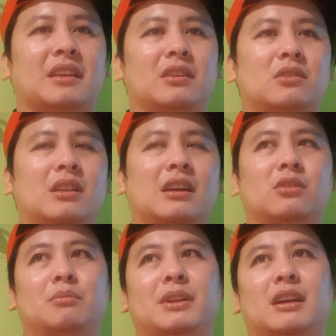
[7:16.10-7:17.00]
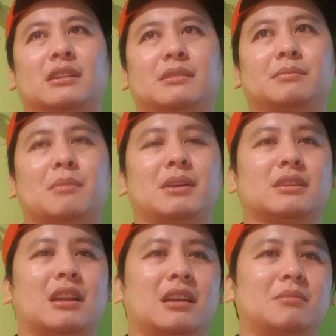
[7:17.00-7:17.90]
yun lang yung
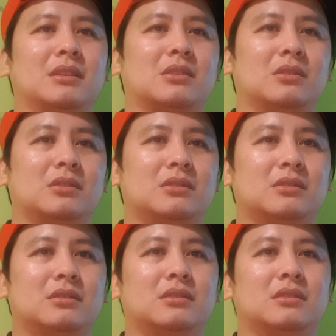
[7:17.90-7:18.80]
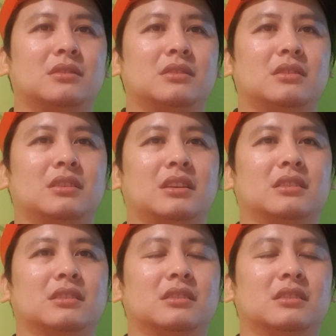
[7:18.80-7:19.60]
pinagpapasalamat ko yan